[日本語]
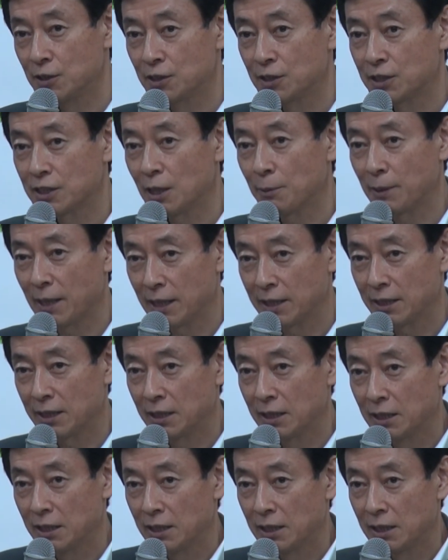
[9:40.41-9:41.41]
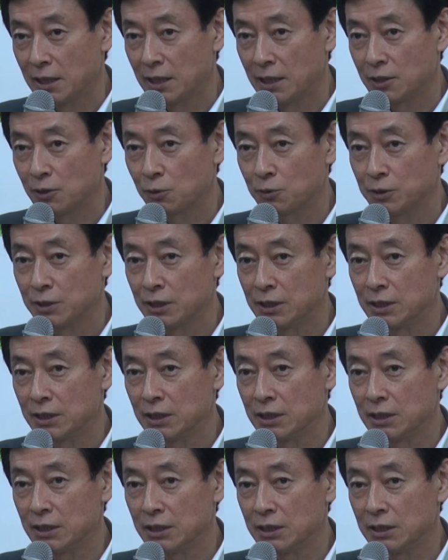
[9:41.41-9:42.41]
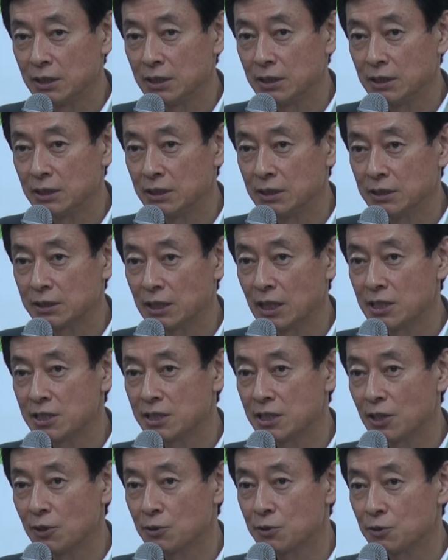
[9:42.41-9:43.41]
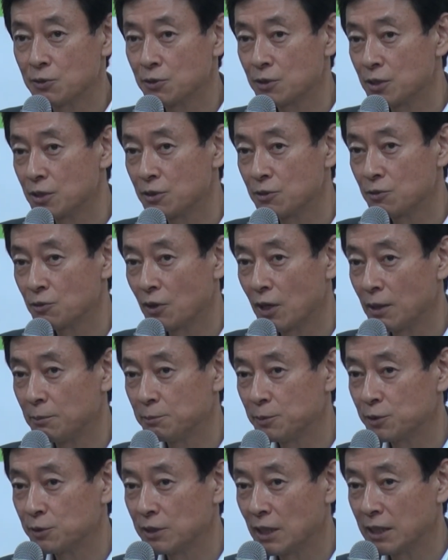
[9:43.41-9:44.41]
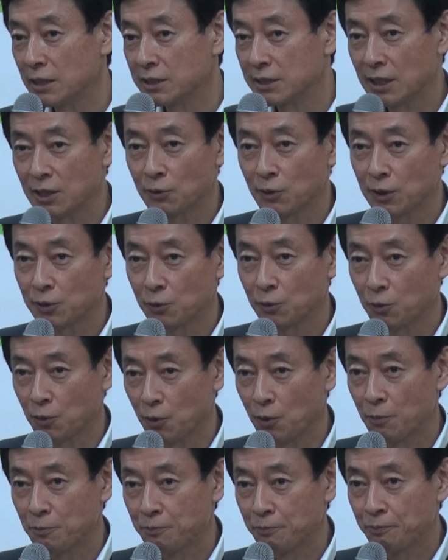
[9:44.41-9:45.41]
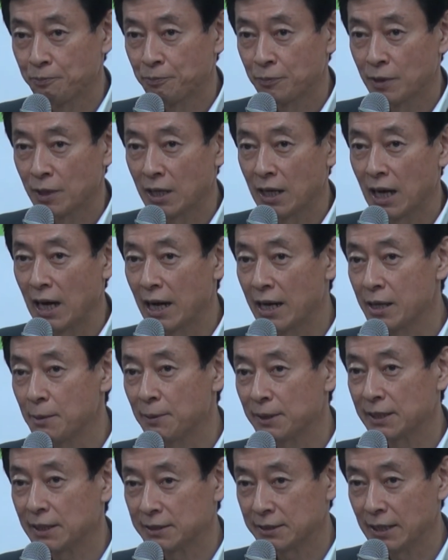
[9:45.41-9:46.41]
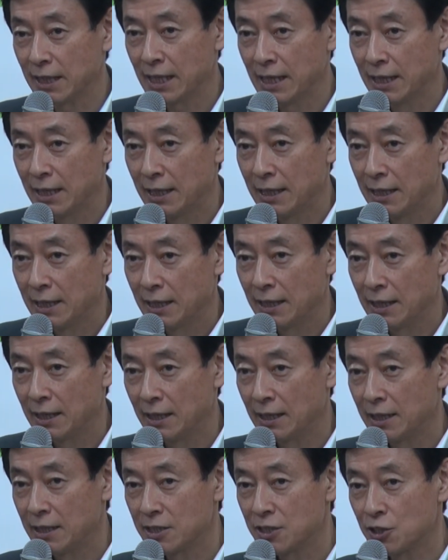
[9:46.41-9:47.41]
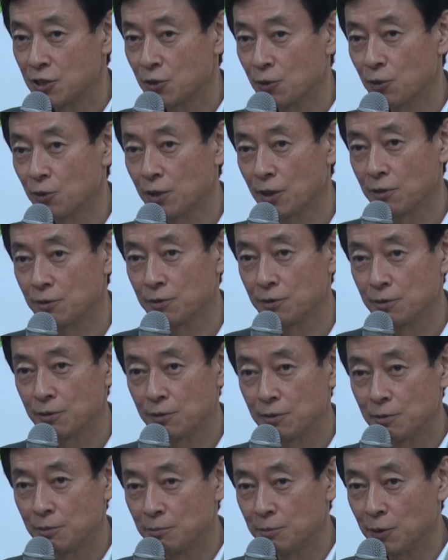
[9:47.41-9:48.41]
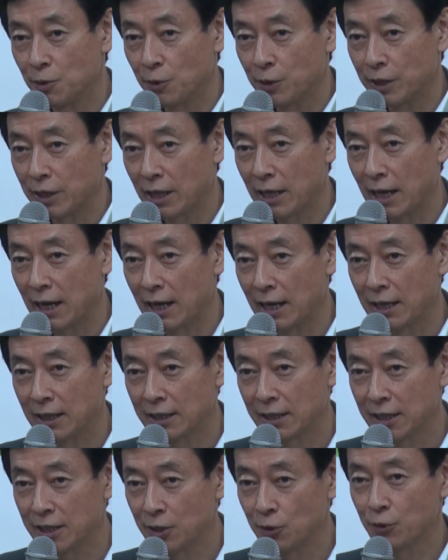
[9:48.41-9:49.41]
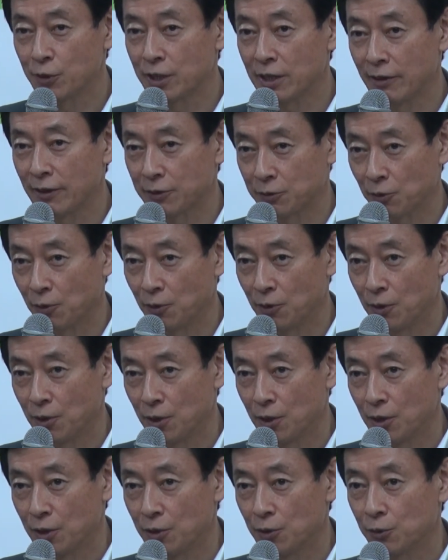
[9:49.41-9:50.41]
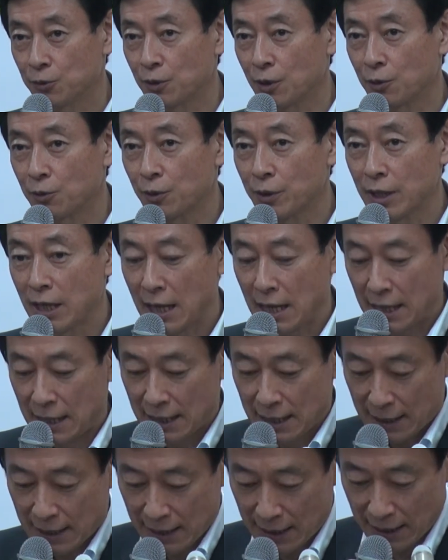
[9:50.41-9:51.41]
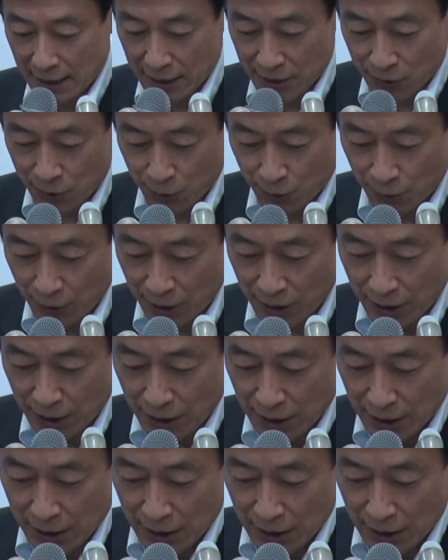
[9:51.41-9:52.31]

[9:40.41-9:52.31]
来た場合、特に再指定をする基準の半分ぐらいに来たようなところがあればですね、え信号でいう緑から黄色に変わるということで、これが、え注意